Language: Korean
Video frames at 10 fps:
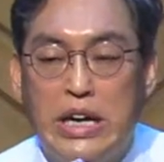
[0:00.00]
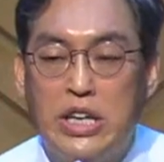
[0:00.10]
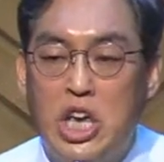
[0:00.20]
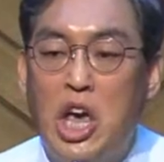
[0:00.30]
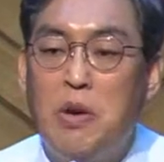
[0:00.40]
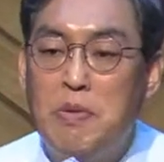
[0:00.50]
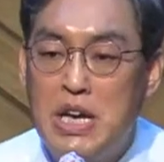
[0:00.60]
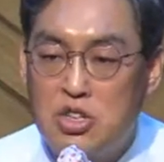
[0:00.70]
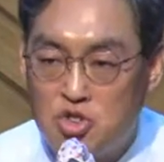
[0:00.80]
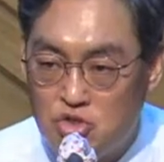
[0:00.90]

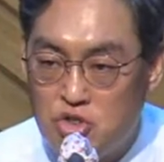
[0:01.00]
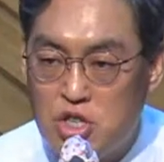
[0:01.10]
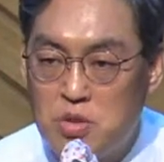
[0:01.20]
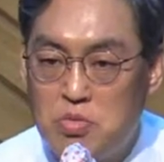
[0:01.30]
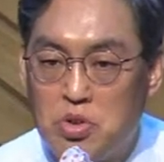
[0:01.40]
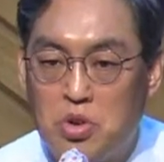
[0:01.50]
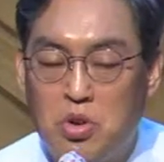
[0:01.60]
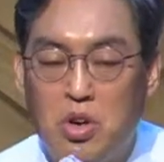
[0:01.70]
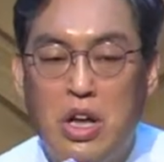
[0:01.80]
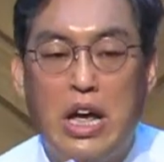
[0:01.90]
예배 중심으로
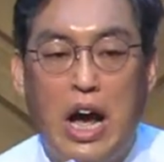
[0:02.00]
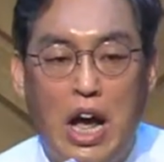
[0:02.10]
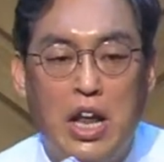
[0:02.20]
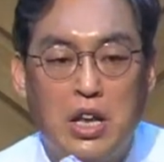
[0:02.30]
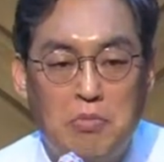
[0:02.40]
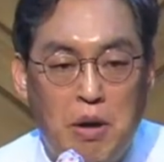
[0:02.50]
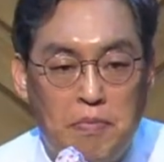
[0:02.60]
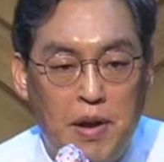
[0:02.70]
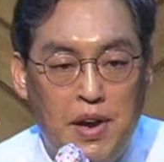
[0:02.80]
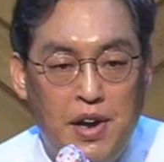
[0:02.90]
하나님
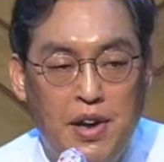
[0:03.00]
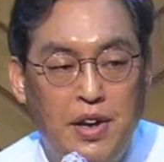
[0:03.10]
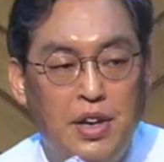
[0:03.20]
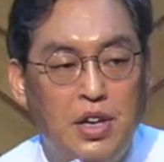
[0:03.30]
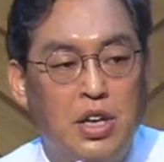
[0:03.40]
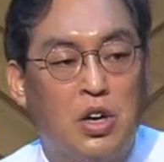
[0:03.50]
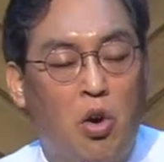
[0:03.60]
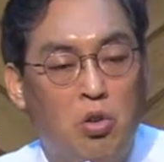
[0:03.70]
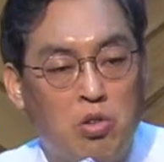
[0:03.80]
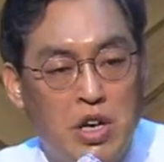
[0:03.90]
앞에 이
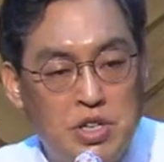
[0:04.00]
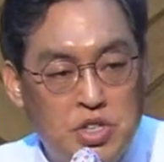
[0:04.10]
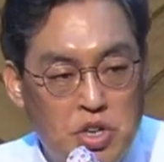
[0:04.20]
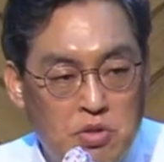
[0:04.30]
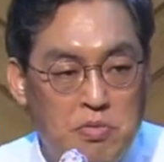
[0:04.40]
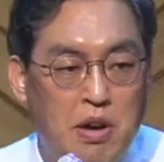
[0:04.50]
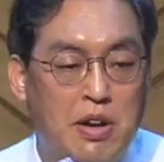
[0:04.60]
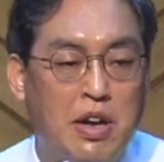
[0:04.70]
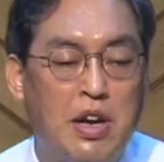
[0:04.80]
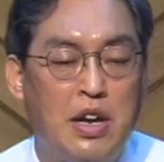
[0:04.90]
거룩한
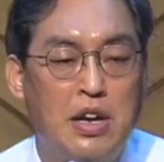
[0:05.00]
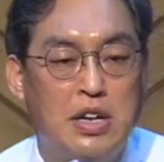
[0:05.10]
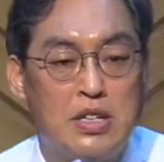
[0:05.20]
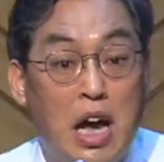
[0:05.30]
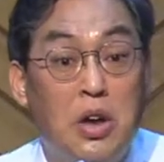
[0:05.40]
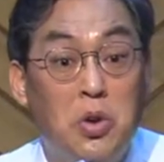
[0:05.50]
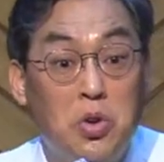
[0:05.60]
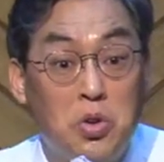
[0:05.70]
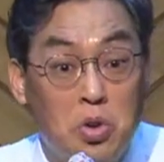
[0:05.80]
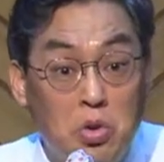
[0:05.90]
성막의 사용
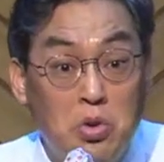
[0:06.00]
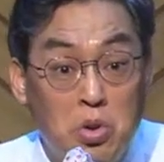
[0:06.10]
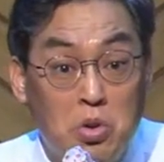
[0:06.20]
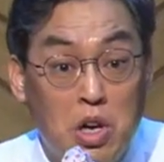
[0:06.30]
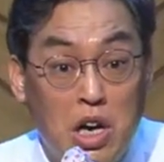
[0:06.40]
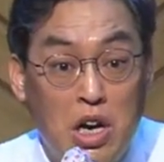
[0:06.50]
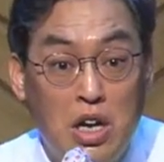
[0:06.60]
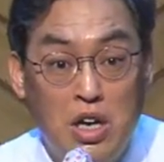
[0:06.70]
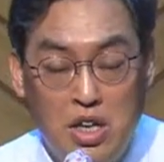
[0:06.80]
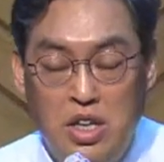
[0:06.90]
용도가
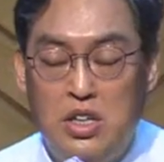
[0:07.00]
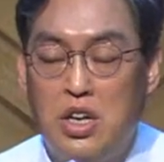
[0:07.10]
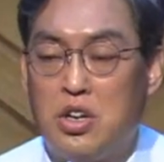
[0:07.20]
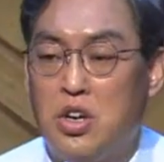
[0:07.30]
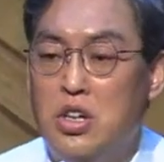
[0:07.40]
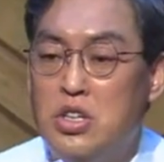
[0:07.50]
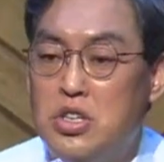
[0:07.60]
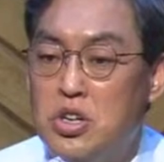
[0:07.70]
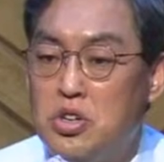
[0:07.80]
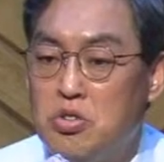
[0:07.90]
이제
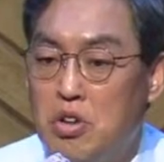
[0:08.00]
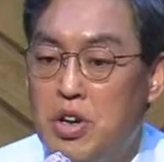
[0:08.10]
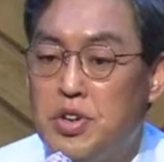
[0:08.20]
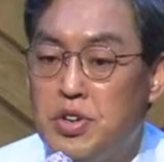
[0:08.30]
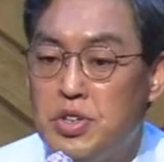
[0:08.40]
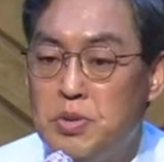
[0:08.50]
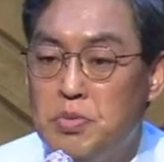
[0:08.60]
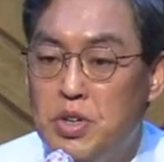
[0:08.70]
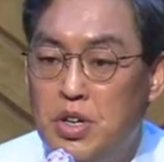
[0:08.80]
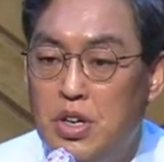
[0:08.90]
결정될
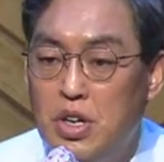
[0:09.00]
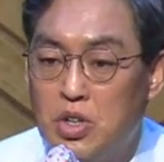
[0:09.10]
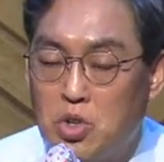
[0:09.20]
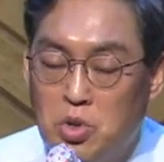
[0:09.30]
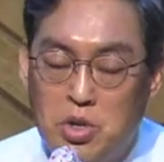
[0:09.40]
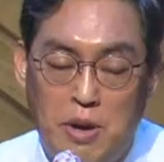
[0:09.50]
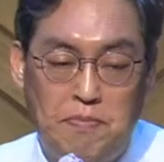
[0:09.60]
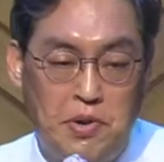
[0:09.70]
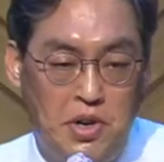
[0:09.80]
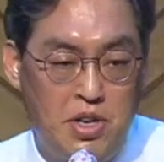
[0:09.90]
것임을 또
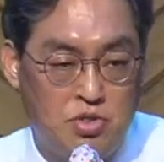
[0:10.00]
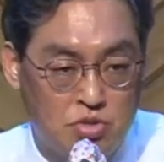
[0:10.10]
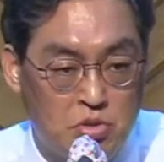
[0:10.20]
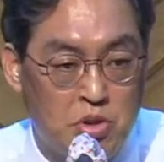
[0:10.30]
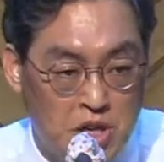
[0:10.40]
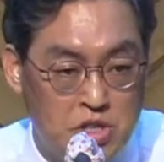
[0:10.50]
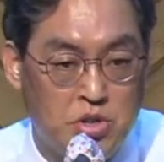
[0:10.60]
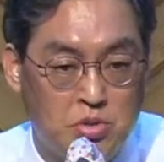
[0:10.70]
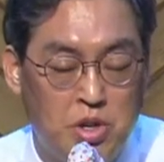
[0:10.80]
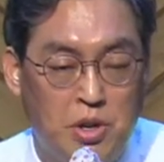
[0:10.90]
예표해 주고
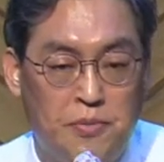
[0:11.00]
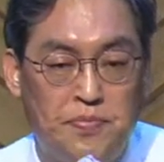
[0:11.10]
계시고요.